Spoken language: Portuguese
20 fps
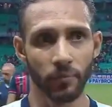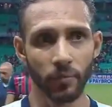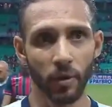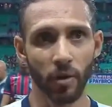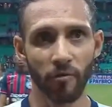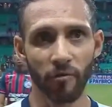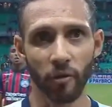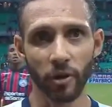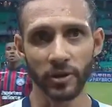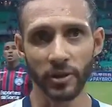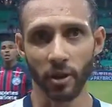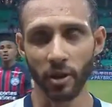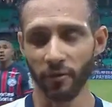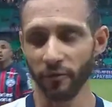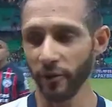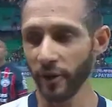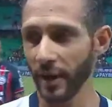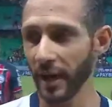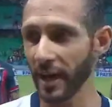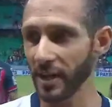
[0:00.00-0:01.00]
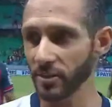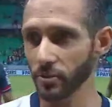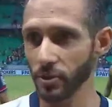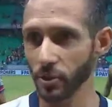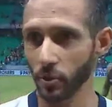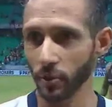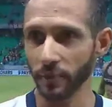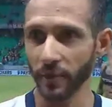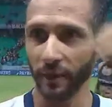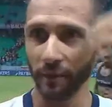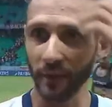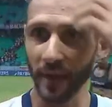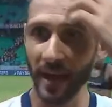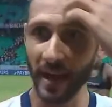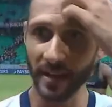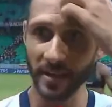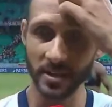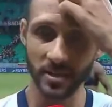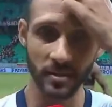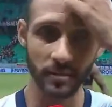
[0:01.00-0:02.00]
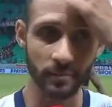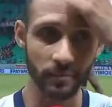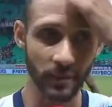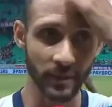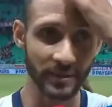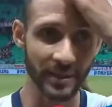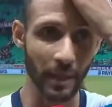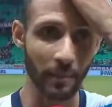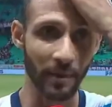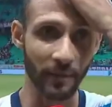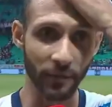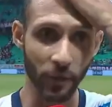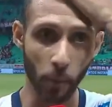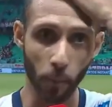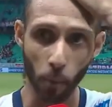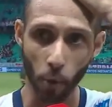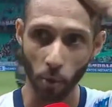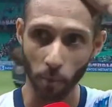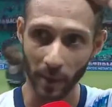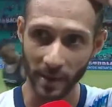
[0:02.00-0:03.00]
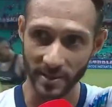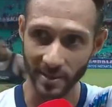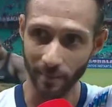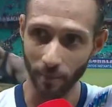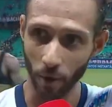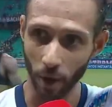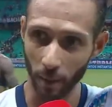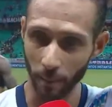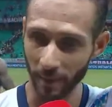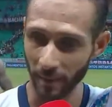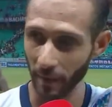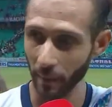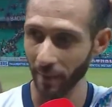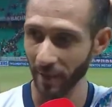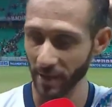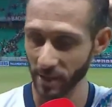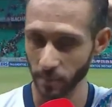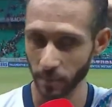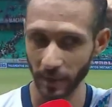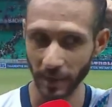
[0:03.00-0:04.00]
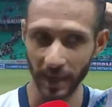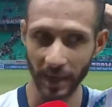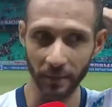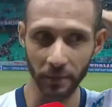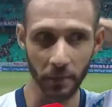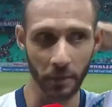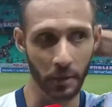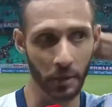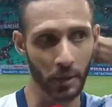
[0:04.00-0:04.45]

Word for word: não foi tão eficaz nos contra-ataques, tentar manter um pouco mais a bola para dar uma respirada.